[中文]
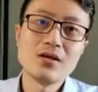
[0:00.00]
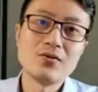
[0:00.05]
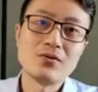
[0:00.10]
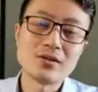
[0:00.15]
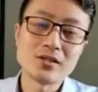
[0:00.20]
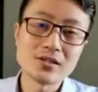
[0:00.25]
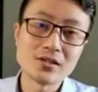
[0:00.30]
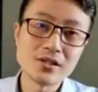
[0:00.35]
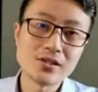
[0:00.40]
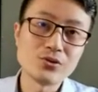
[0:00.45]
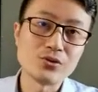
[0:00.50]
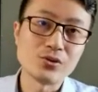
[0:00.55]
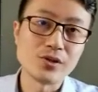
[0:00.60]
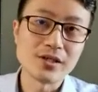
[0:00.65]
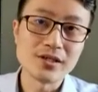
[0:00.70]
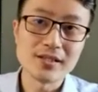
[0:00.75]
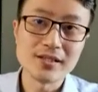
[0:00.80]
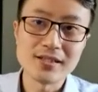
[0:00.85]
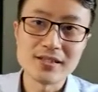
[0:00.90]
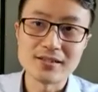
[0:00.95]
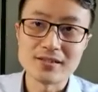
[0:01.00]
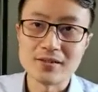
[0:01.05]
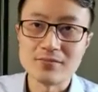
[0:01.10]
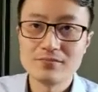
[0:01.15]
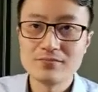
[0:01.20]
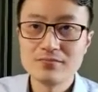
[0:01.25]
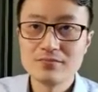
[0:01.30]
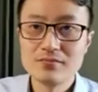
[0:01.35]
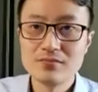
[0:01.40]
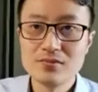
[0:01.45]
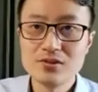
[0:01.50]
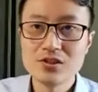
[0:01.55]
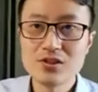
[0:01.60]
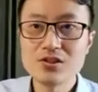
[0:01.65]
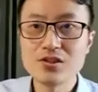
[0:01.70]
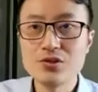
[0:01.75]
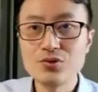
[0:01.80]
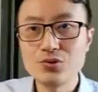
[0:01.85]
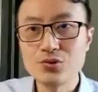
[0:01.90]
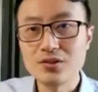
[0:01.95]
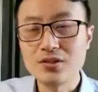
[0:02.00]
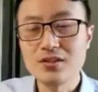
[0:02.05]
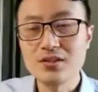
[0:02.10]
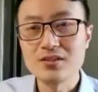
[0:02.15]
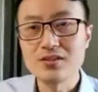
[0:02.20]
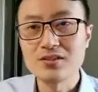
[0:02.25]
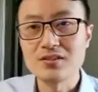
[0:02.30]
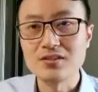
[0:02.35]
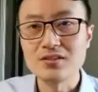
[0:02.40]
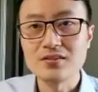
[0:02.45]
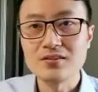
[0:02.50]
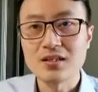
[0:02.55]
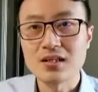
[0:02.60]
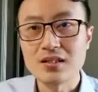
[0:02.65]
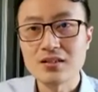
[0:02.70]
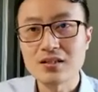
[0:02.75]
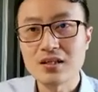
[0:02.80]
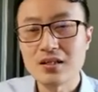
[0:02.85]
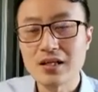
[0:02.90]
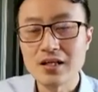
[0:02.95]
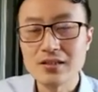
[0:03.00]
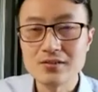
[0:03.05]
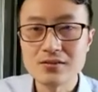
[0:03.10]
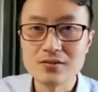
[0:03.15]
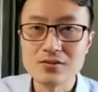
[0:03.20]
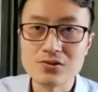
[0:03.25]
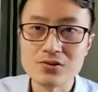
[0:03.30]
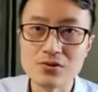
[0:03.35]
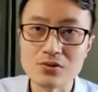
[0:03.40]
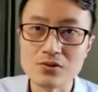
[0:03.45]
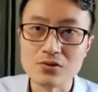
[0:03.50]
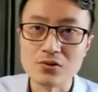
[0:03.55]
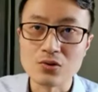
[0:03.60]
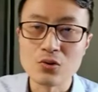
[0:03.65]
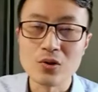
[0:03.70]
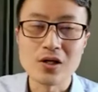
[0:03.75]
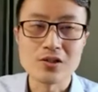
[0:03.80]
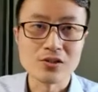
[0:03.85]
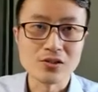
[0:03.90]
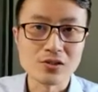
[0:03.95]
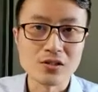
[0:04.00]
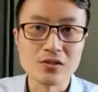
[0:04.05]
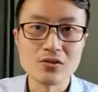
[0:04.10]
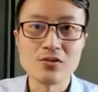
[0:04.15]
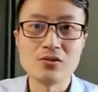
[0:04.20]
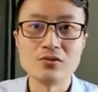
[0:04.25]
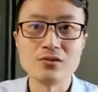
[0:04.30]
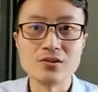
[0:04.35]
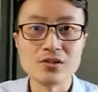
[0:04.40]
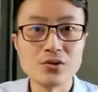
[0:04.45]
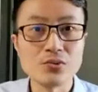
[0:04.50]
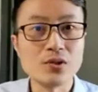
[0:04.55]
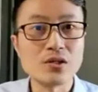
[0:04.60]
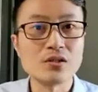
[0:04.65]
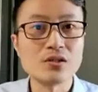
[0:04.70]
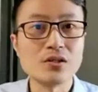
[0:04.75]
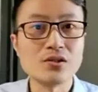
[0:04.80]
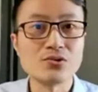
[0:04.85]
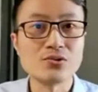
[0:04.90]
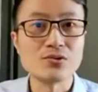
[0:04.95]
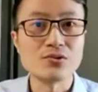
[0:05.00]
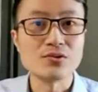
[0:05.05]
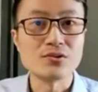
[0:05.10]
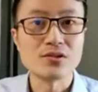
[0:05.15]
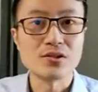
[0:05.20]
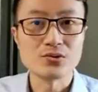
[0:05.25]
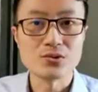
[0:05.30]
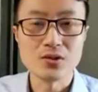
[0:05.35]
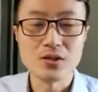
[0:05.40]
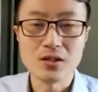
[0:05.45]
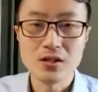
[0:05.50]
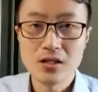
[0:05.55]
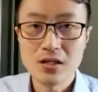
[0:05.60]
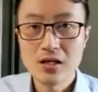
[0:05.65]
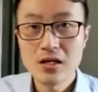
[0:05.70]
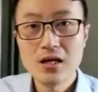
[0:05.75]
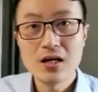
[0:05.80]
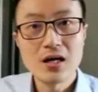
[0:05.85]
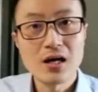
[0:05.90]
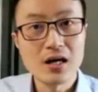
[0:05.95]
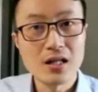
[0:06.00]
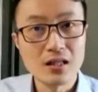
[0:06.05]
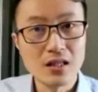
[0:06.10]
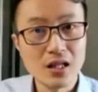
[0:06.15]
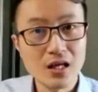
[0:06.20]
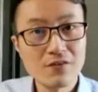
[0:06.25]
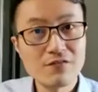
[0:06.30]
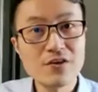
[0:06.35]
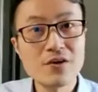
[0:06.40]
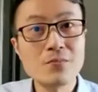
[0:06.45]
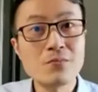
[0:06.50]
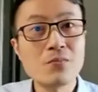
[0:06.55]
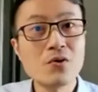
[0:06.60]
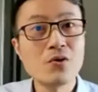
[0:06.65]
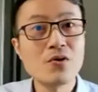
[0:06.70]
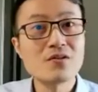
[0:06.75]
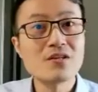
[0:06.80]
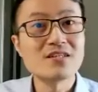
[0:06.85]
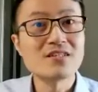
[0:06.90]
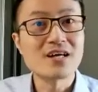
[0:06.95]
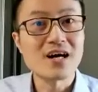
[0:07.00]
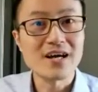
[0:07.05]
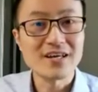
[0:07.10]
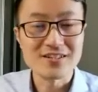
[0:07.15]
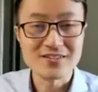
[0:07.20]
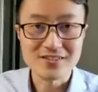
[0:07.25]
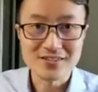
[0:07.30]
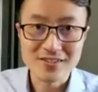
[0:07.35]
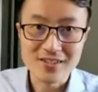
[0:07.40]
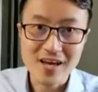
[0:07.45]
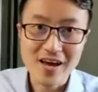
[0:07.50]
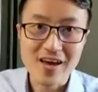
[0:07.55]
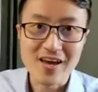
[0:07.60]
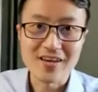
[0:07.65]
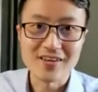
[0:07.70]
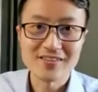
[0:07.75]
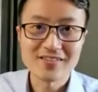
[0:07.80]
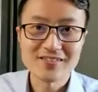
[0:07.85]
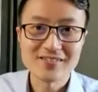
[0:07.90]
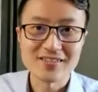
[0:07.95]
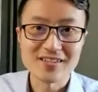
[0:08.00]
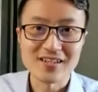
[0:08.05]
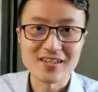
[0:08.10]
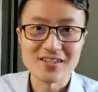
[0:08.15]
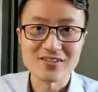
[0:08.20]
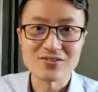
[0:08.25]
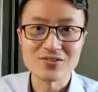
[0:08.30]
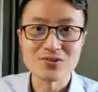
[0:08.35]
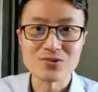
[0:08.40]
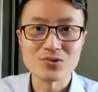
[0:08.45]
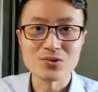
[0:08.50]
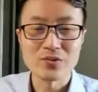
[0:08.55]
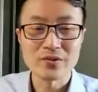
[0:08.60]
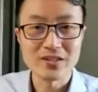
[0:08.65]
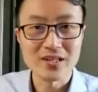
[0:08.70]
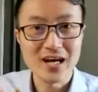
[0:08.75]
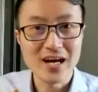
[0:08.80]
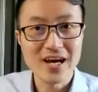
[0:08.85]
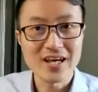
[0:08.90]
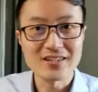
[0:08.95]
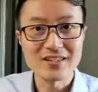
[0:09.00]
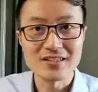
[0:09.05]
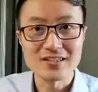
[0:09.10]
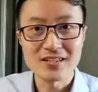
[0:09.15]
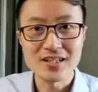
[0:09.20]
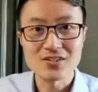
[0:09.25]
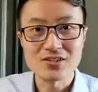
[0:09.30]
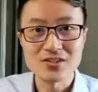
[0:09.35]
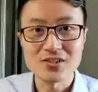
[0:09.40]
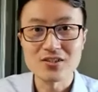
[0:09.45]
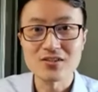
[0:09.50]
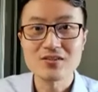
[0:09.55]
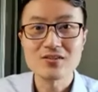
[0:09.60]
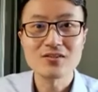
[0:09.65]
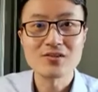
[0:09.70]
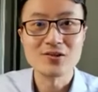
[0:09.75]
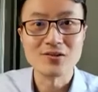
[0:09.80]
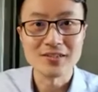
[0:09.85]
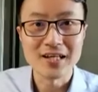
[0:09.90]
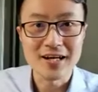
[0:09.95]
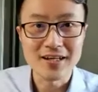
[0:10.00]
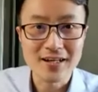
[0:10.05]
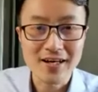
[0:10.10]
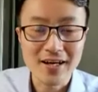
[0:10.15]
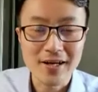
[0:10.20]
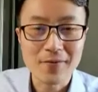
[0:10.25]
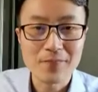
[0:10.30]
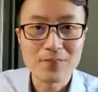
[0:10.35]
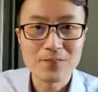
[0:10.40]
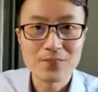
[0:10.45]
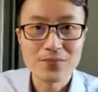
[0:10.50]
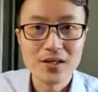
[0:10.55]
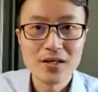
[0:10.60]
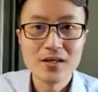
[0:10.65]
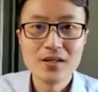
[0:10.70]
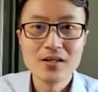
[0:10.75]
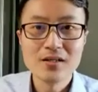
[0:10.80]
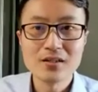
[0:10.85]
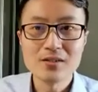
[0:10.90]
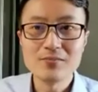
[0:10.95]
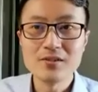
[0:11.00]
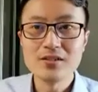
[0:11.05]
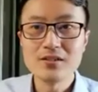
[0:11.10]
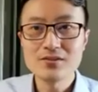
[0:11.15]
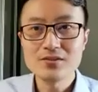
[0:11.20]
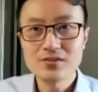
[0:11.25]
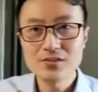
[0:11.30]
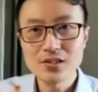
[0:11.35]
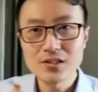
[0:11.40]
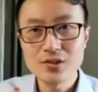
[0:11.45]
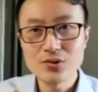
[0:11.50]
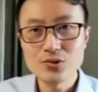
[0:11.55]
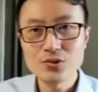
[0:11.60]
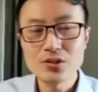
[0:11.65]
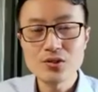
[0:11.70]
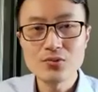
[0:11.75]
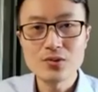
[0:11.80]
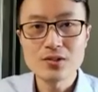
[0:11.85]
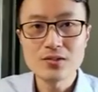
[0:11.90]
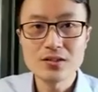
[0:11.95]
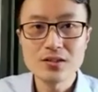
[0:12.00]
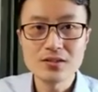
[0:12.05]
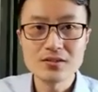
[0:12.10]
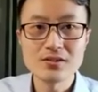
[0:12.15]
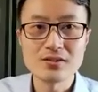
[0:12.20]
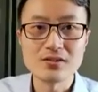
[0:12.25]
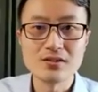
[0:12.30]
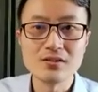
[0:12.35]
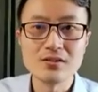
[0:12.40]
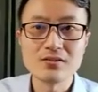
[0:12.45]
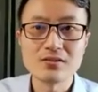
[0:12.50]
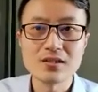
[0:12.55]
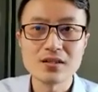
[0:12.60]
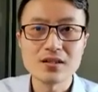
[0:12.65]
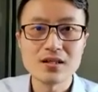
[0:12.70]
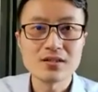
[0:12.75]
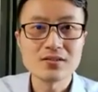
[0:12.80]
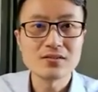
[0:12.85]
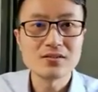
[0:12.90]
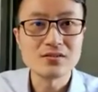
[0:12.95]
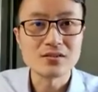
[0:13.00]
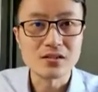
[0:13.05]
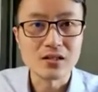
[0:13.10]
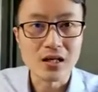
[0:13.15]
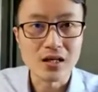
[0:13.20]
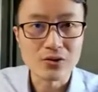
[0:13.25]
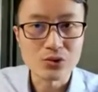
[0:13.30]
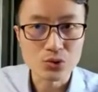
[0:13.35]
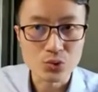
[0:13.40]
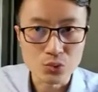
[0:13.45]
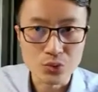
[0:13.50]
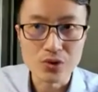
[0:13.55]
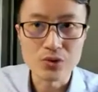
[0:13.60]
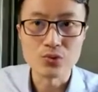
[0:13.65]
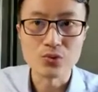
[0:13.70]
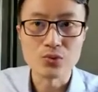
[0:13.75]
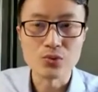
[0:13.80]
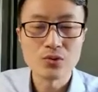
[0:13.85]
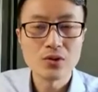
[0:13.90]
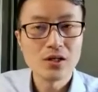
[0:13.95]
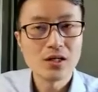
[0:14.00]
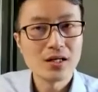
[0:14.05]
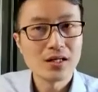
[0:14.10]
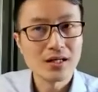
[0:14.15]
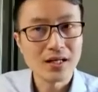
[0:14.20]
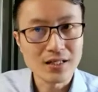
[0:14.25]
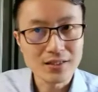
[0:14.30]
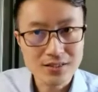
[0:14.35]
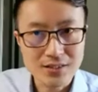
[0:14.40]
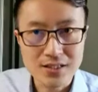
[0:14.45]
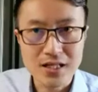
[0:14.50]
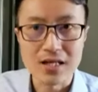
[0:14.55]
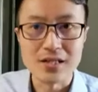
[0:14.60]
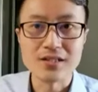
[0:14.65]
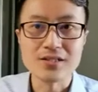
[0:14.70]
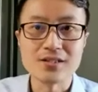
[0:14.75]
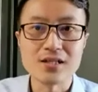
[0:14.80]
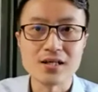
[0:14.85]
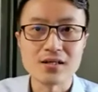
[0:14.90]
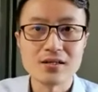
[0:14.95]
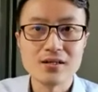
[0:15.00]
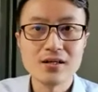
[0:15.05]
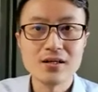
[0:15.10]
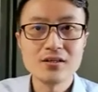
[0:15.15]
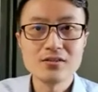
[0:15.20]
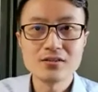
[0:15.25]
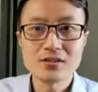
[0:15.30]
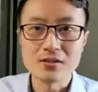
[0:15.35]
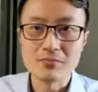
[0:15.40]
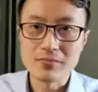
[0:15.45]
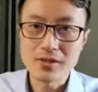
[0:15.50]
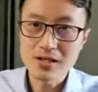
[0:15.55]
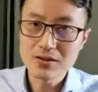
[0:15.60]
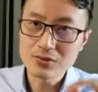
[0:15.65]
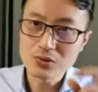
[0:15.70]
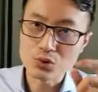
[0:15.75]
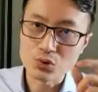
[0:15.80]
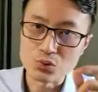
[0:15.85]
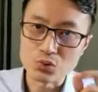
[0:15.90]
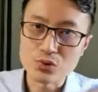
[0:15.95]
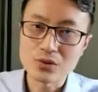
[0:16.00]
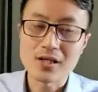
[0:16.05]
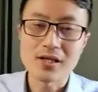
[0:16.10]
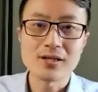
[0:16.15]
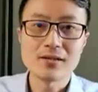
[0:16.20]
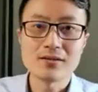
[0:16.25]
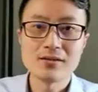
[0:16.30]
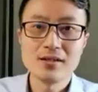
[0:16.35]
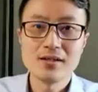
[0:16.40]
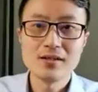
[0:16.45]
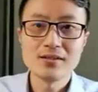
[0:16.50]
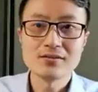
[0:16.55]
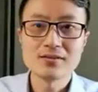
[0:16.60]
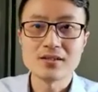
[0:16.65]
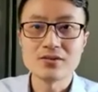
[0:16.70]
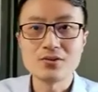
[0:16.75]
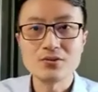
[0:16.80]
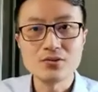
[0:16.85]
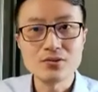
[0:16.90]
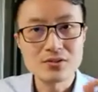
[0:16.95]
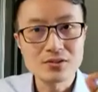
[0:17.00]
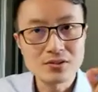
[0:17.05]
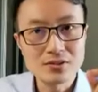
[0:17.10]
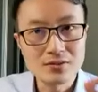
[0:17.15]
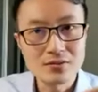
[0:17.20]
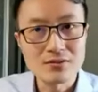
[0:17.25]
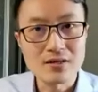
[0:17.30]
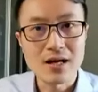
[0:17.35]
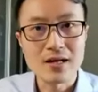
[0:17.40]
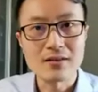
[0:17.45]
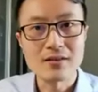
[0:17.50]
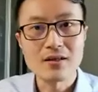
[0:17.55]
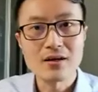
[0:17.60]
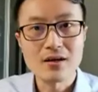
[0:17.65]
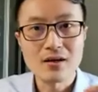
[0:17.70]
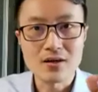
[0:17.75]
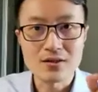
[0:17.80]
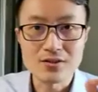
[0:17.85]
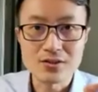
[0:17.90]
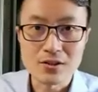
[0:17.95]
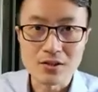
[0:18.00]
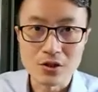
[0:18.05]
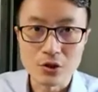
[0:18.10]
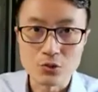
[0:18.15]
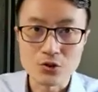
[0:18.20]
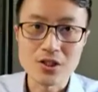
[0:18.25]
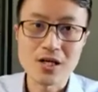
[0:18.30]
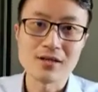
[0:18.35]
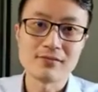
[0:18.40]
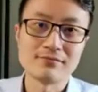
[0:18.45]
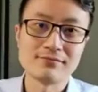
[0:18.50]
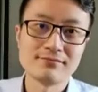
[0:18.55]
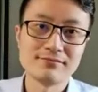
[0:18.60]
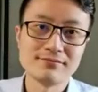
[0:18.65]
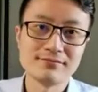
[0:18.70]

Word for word: 我在这里举了一个例子，这是一句歌词啊，它来自一首脍炙人口的英文歌曲，叫做《I Love You More Than I Can Say》啊，就是所谓的“爱你在心口难开”。那么这一句英文歌词，大家自己来读一读，来想一想，怎么样读它才能够自然而且流畅？